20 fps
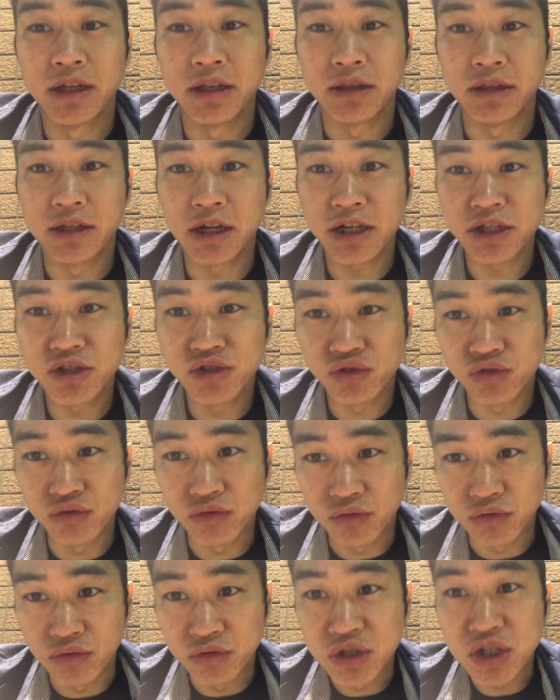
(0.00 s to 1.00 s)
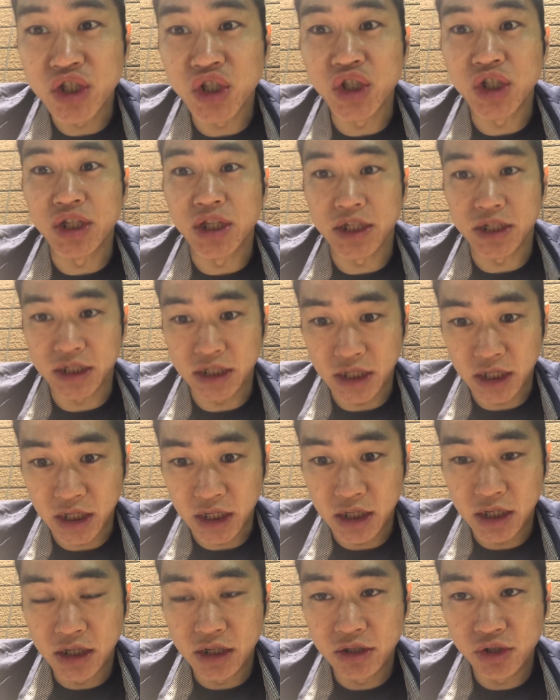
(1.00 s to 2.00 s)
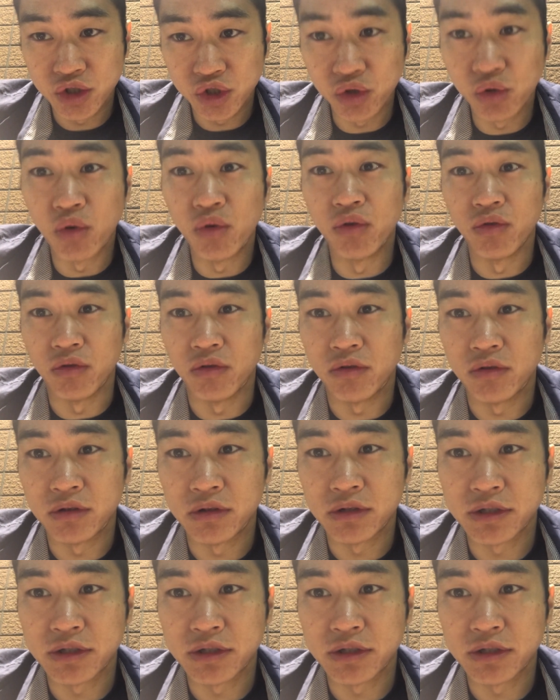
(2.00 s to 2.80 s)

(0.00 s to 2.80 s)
第2週の土日にですね地方の